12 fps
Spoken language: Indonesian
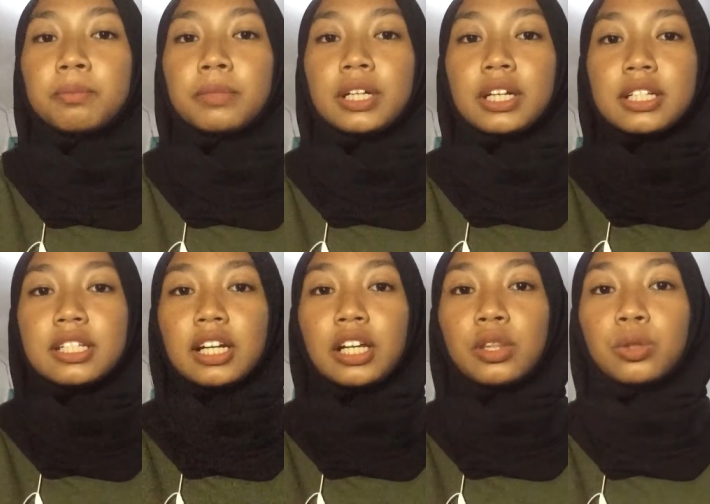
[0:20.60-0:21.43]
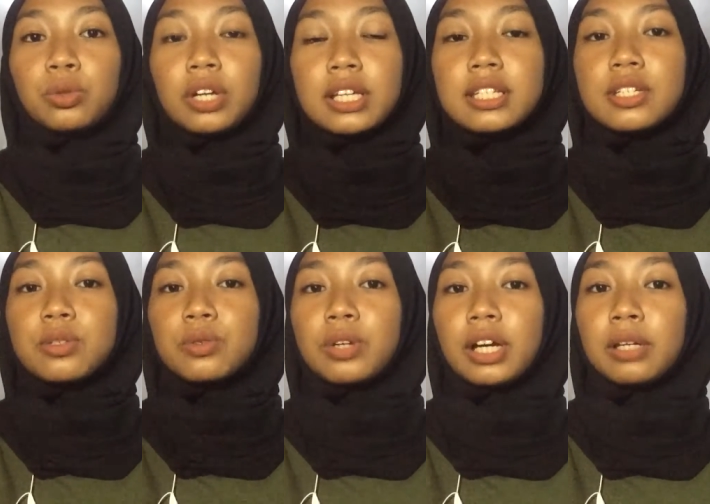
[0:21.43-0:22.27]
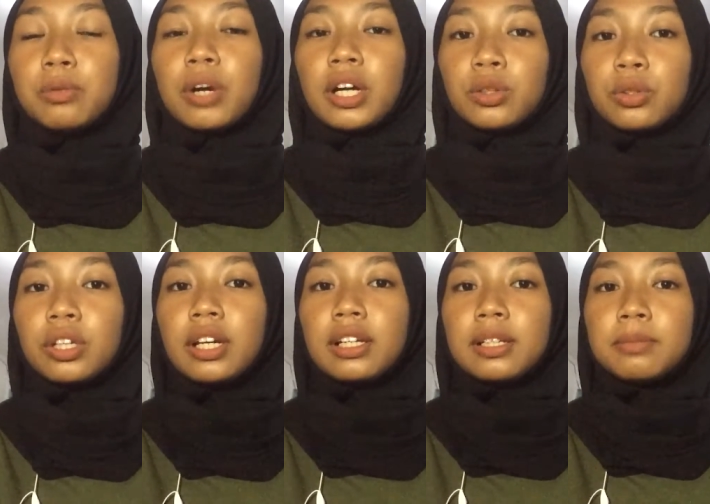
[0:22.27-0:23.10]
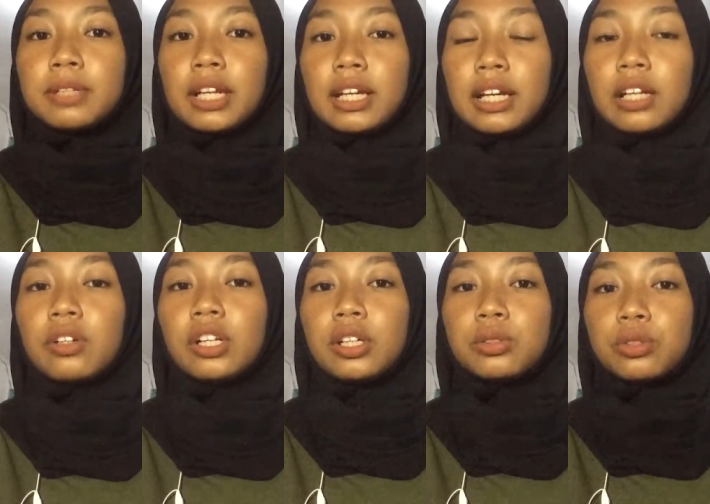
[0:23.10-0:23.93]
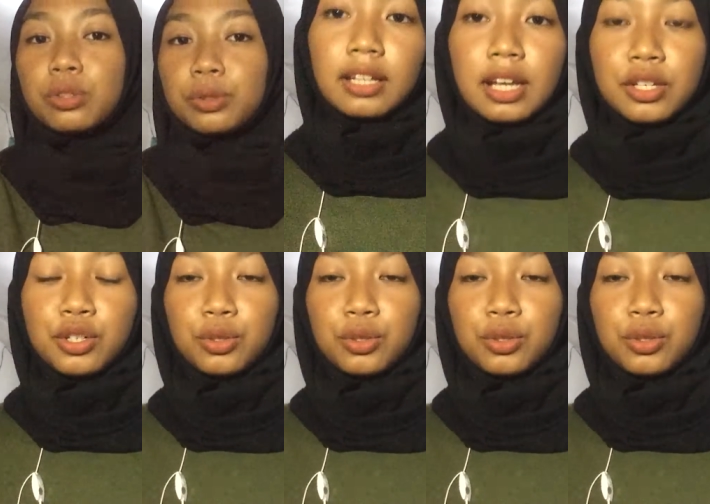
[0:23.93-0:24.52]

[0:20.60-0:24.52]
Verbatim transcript: mengerjakan tugas sesuai waktu yang diberikan oleh guru, dan